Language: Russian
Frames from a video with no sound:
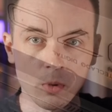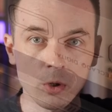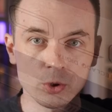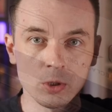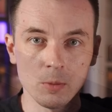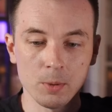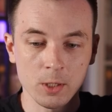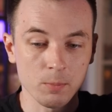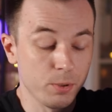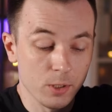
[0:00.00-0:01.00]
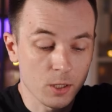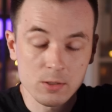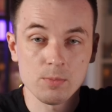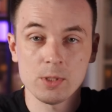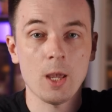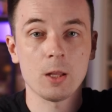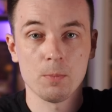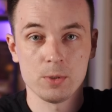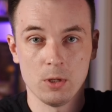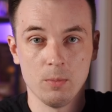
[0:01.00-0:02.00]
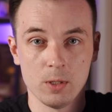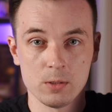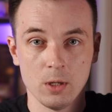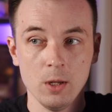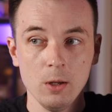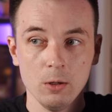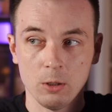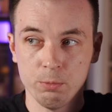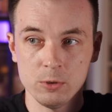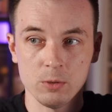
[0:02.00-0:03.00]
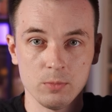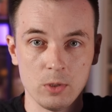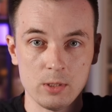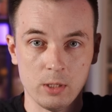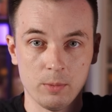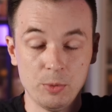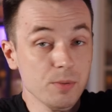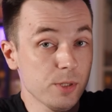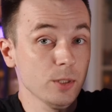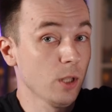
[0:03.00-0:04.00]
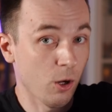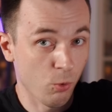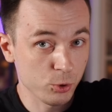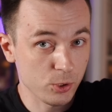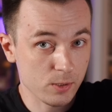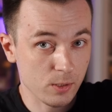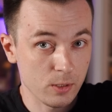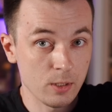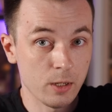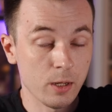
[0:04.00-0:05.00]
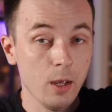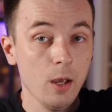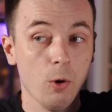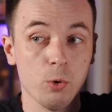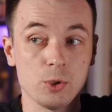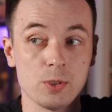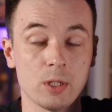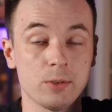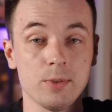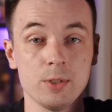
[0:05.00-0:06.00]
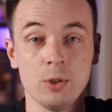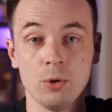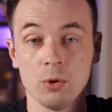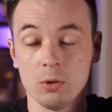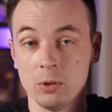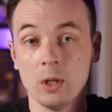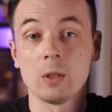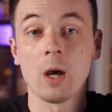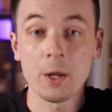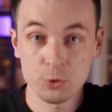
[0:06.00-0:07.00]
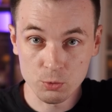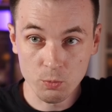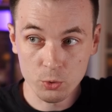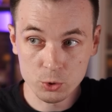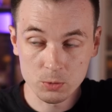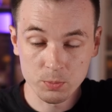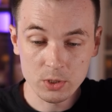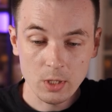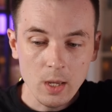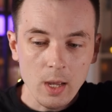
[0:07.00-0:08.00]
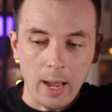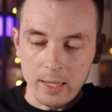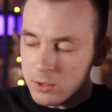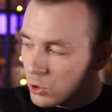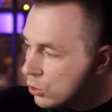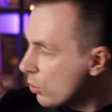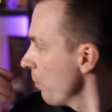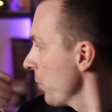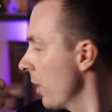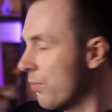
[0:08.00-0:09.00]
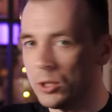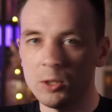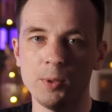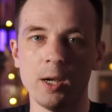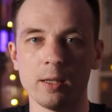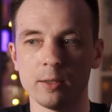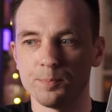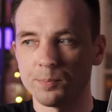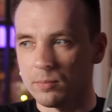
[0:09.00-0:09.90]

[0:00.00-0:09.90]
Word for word: можно и поиграть самостоятельно, позаниматься. Допустим, если вам не всегда хочется или хочется отвезти ее на дачу, может быть. А есть еще э, фортепиано.